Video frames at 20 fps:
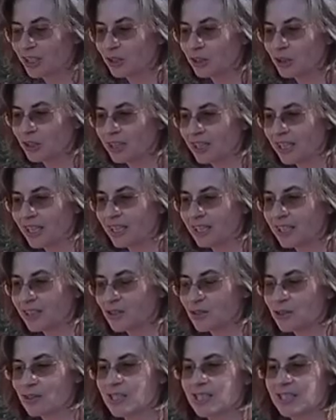dei
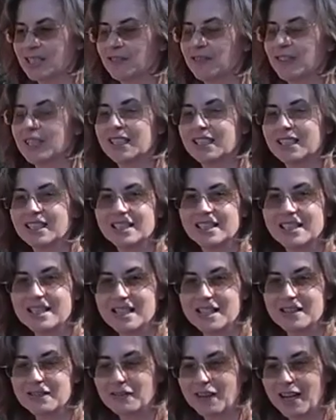container sono stati fatti degli
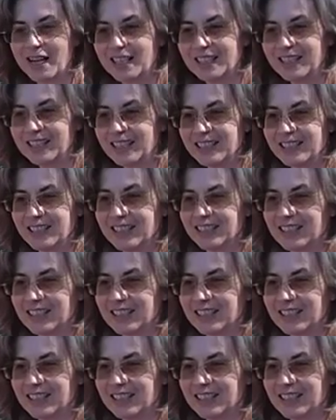scaffali